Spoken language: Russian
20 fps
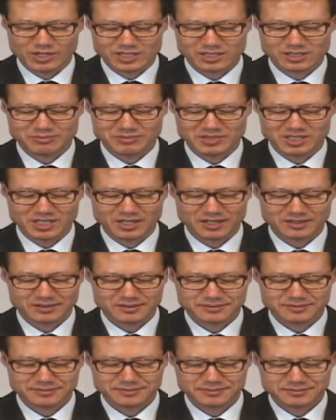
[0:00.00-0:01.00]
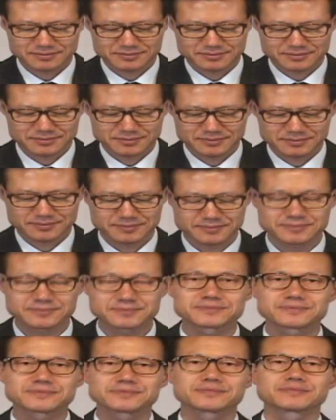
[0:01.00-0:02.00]
Варнава пошел в Тарс
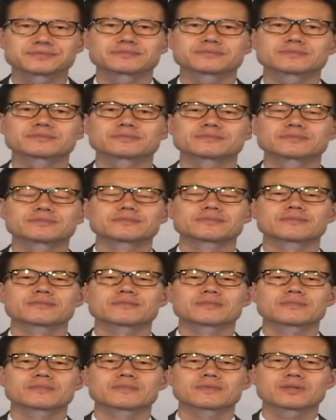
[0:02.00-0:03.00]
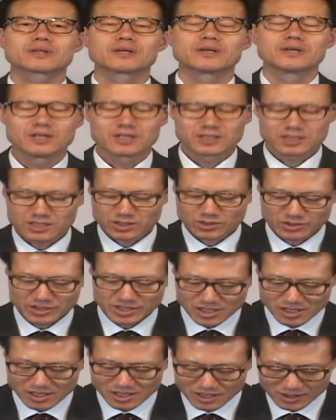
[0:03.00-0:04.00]
искать Савла.
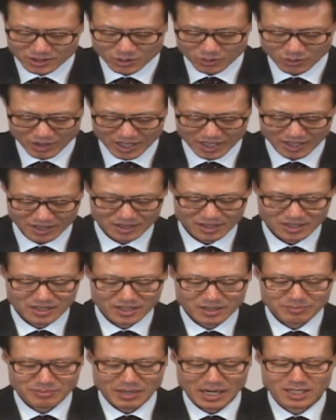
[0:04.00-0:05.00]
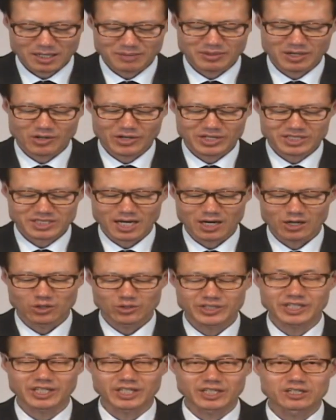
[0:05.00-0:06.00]
Тарс был родным городом Савла.
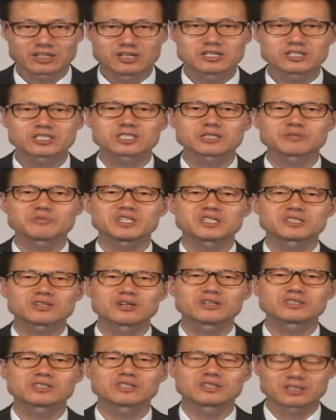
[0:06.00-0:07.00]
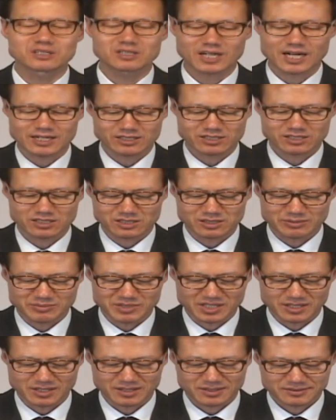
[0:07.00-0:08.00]
Затем Варнава
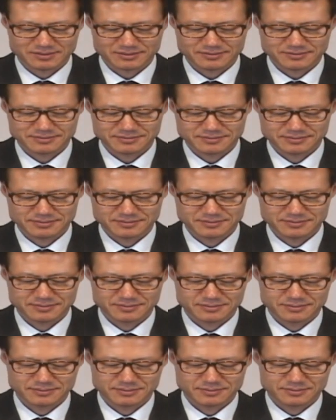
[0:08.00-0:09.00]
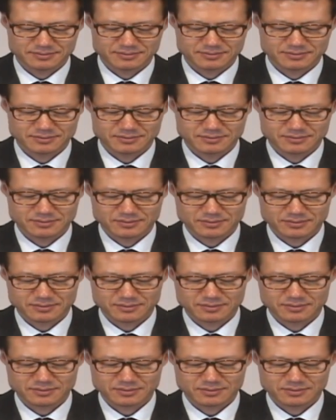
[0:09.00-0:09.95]
привел Савла в Антиохию.